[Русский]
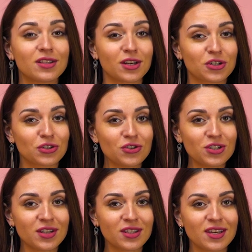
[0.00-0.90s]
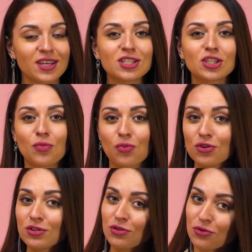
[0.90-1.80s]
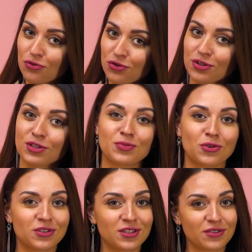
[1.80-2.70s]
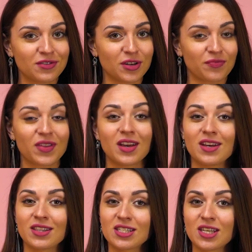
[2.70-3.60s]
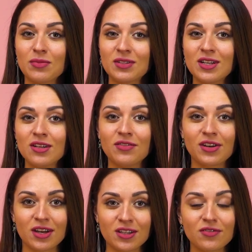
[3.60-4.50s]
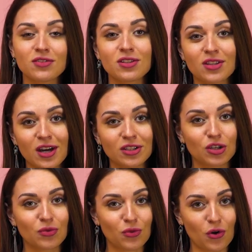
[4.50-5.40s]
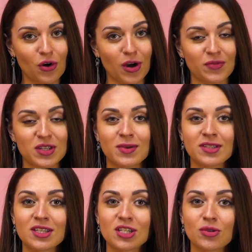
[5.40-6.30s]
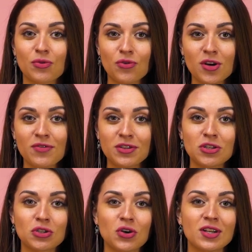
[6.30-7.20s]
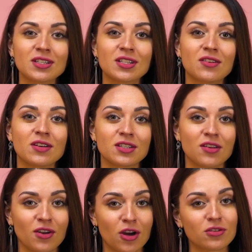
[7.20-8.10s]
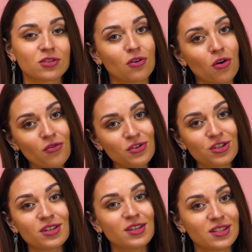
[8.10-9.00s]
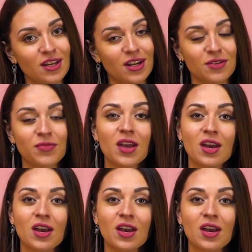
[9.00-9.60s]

Так что же тогда есть на поздний ужин, спросите вы? На самом деле вариантов не так-то и много. Спасательным кругом в этой ситуации для вас являются овощи и зелень.